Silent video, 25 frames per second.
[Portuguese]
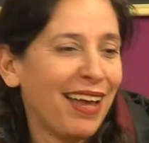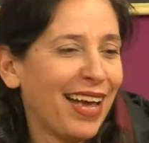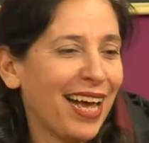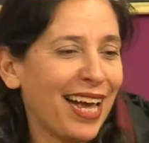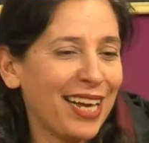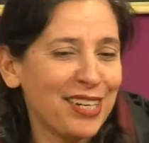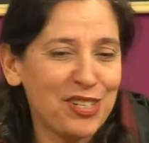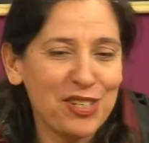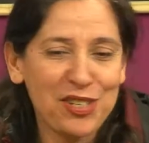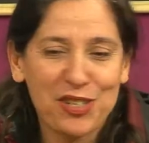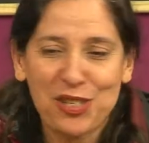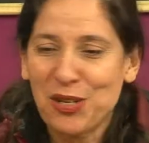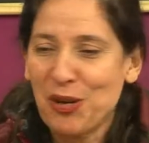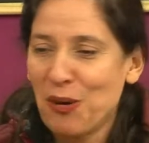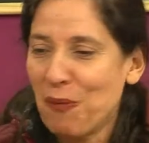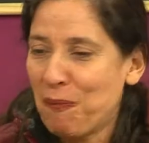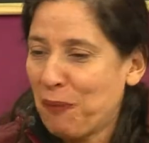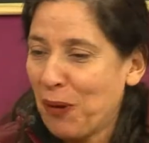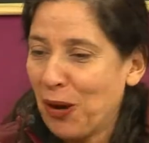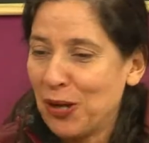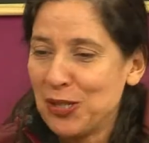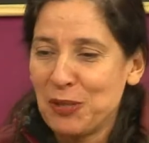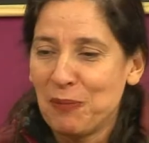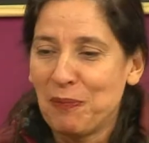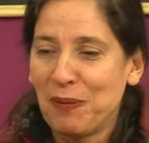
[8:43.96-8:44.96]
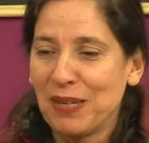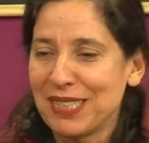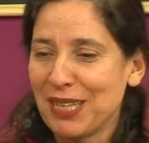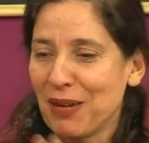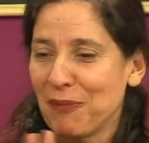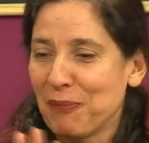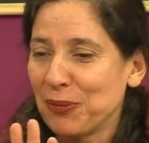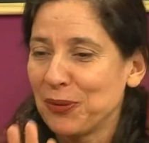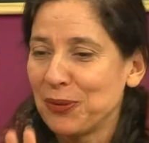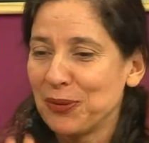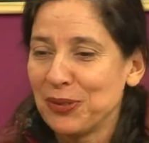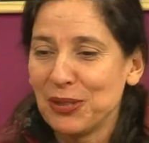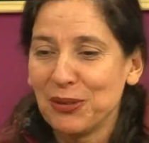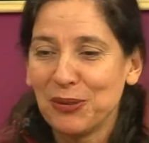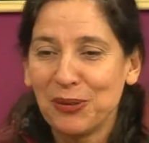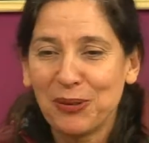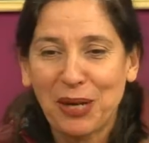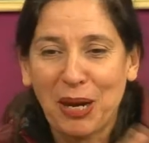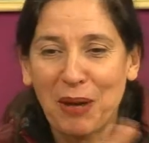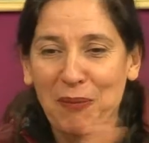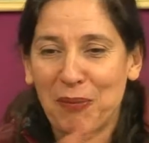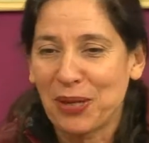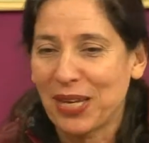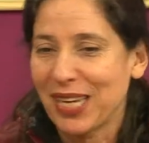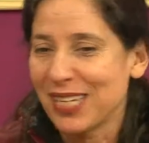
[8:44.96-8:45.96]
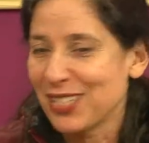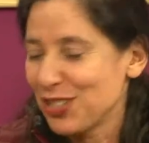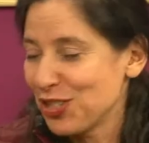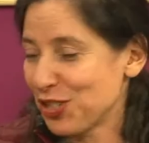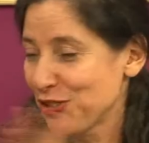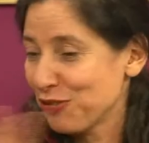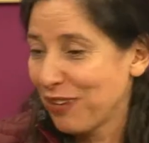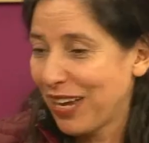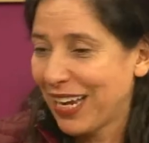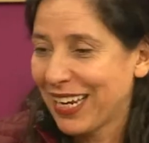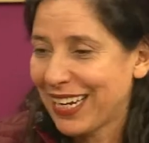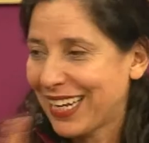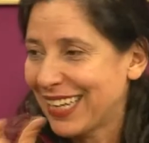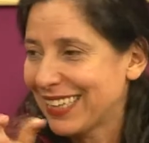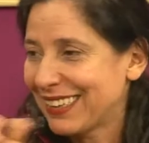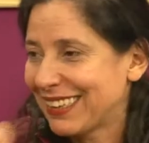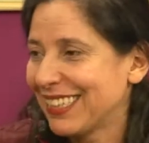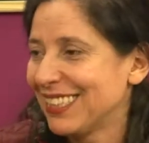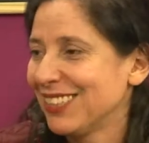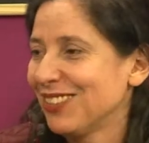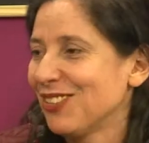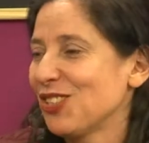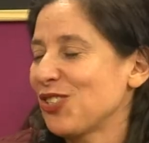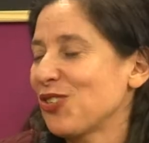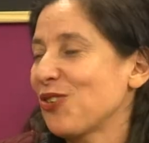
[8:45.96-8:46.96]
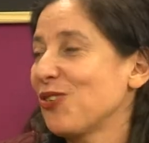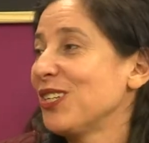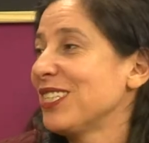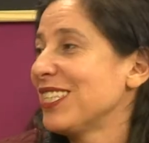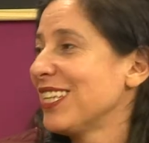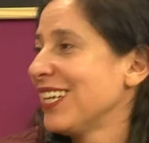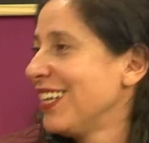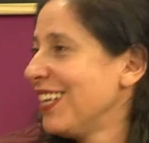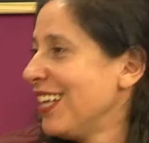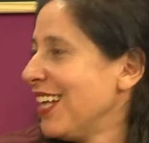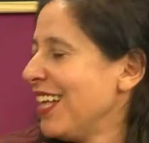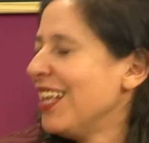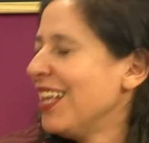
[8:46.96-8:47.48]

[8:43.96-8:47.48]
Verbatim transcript: A gente não pode passar por nenhum lugar porque a gente vai catando vai as catando coisas. as